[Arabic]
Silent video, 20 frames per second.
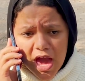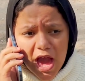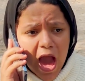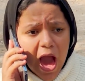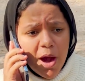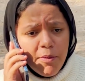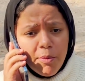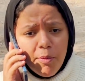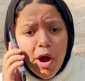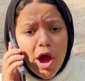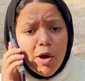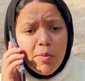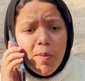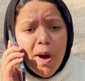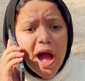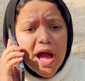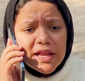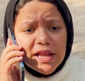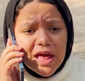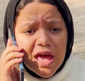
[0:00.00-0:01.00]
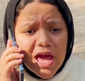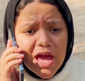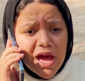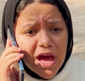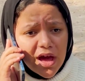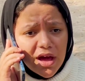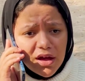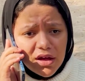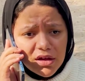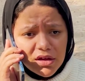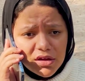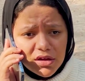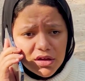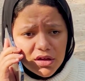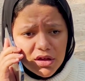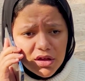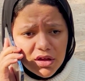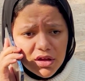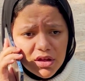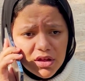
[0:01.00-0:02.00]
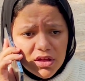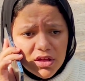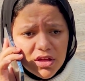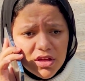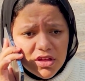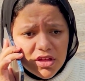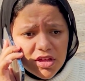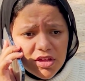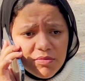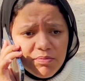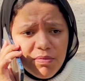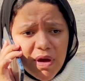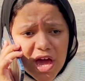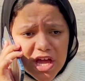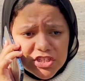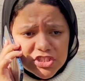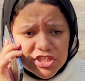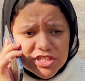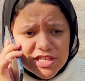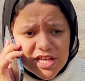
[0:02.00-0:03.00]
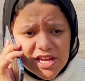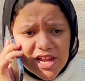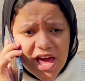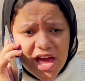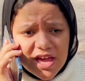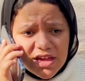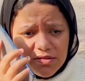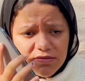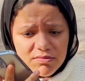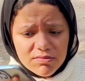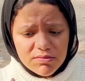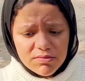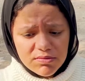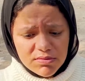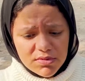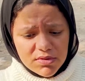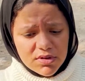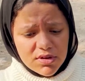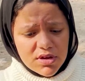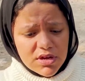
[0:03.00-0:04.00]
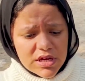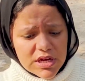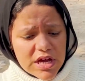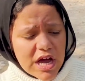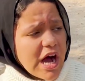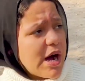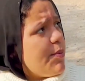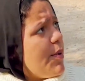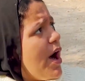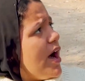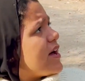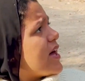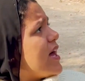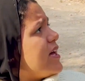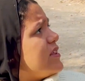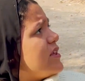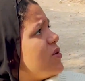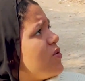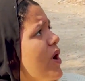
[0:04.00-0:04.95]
هنغمى عليها ماشي سلام ابوها جاي